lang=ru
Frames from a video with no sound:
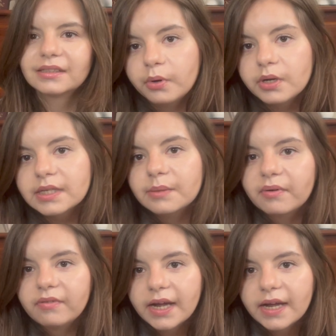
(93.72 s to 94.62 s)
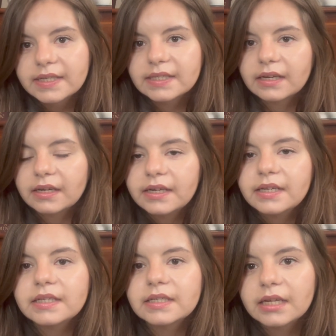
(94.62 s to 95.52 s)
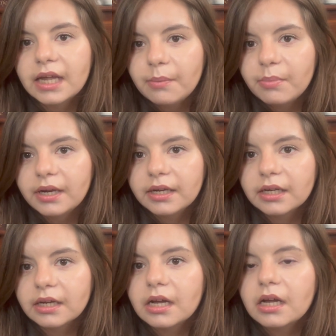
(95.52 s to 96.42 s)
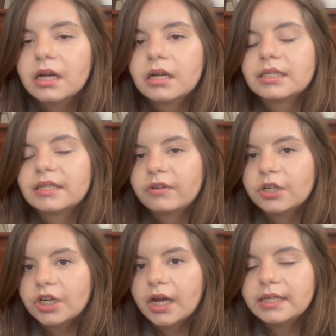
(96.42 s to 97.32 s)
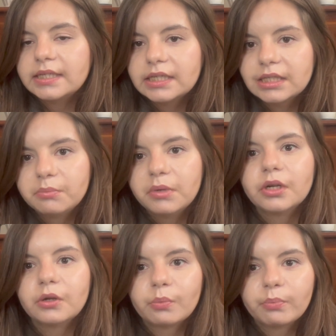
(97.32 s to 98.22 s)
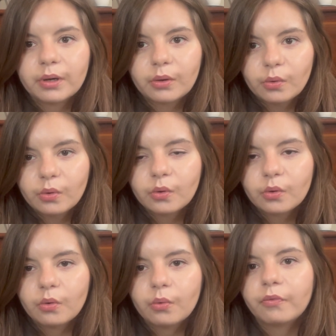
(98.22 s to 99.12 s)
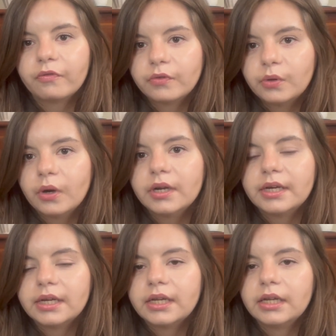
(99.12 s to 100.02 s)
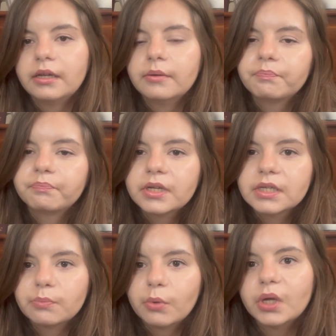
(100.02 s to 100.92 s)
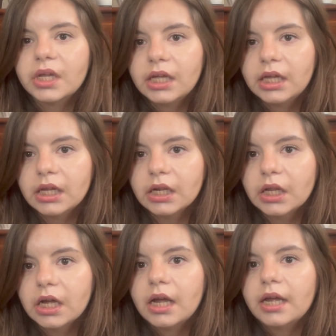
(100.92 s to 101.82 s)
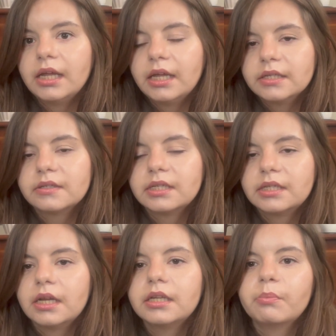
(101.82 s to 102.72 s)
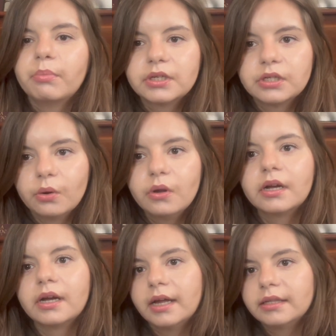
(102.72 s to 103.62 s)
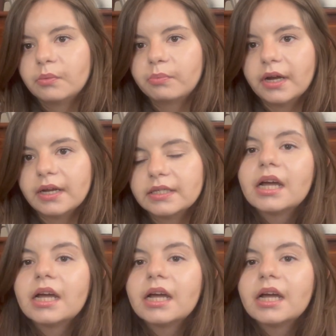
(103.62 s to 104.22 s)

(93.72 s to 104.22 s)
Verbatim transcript: Поезд отправляется из Эбелина, совершая 10-мильную прогулку вдоль реки Смоки Хилл и едет в соседний поселок Энтерпрайз.